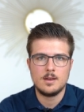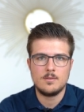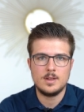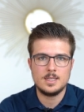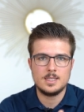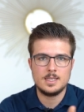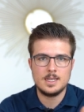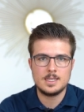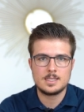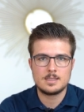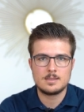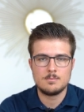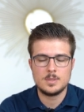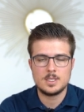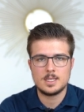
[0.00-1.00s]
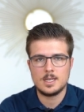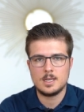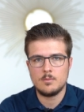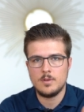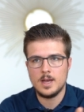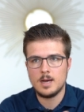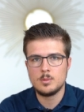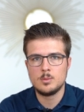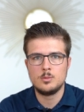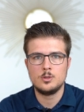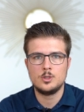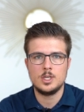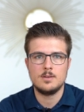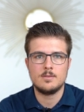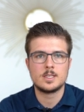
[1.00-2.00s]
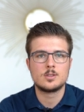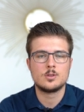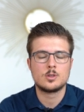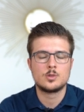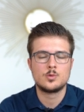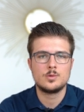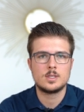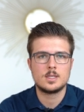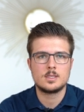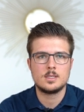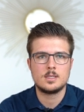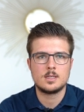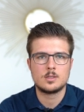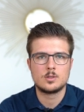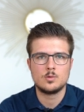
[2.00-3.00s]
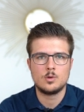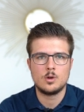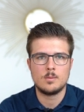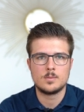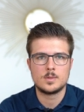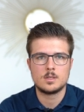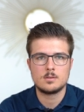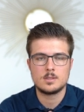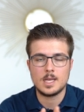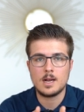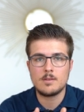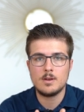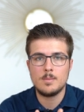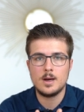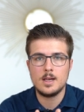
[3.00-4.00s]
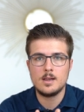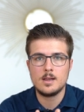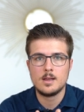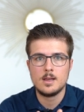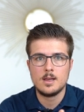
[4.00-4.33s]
Wenn ich jetzt mit seinem Werbebudget, was noch zusätzlich dazu kommt, sagen wir mal,